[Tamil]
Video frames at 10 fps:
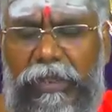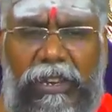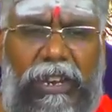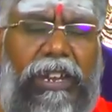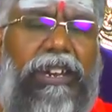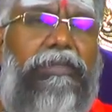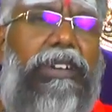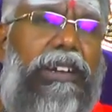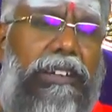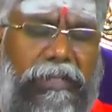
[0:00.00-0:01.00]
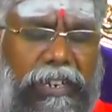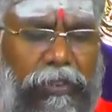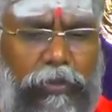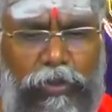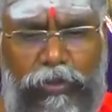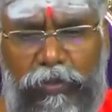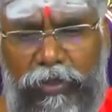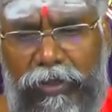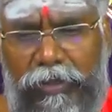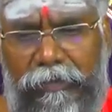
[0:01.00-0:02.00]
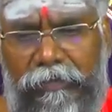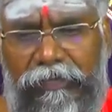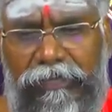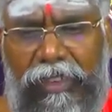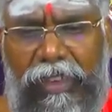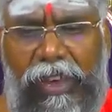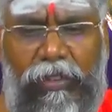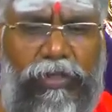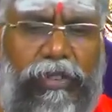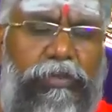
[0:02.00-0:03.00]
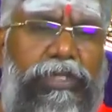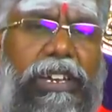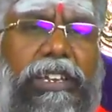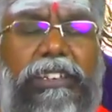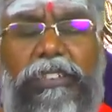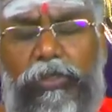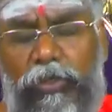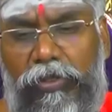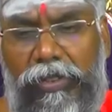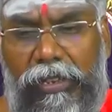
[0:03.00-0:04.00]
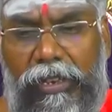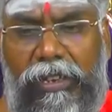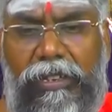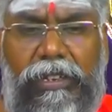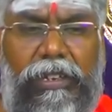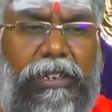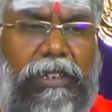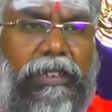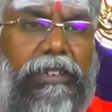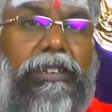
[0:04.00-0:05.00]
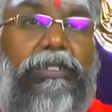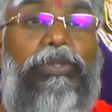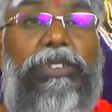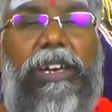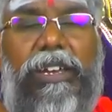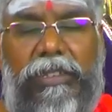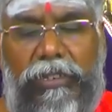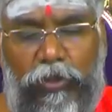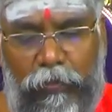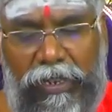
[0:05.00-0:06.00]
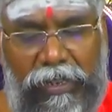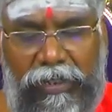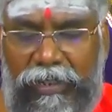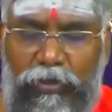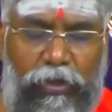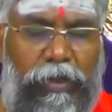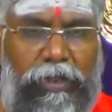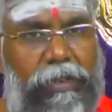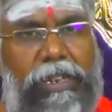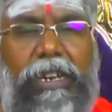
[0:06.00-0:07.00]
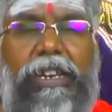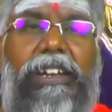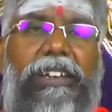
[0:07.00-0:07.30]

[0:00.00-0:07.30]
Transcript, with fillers: பெண்கள்லாம் வாகனம் வண்டி ஓட்டும்போது அவங்களுடைய முந்தானை இழுத்து சொருவிக்குங்க சுடிதாராக இருந்தால் துப்பட்டாவை எடுத்து ஒரு பக்கமாக நல்லா